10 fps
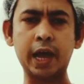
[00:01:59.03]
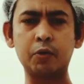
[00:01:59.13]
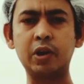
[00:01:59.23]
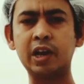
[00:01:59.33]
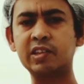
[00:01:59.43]

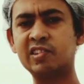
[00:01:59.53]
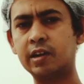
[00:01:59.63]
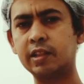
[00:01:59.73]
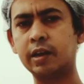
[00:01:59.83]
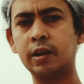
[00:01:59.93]
এখনই এটা
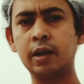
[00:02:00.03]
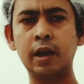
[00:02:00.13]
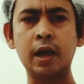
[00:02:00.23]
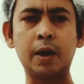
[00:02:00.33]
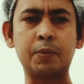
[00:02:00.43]
ছেড়ে দেন
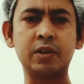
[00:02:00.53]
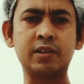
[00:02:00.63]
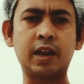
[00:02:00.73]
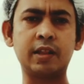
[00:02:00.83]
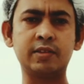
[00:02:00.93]
আপনারা
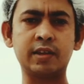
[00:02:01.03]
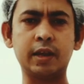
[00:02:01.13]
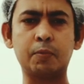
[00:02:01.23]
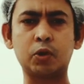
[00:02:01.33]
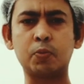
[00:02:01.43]
জানেন যে
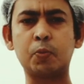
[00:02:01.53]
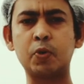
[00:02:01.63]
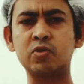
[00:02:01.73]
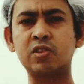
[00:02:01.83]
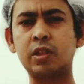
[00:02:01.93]
বর্তমান
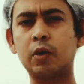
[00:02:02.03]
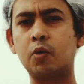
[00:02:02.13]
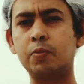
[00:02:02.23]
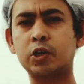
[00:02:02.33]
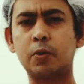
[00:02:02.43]
পরিস্থিতিতে
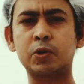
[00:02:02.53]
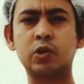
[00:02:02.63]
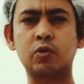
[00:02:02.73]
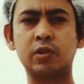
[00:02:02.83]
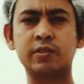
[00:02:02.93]
খুবই
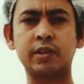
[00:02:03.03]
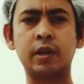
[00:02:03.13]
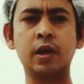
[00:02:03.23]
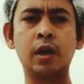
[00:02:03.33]
সমস্যা চলতেছে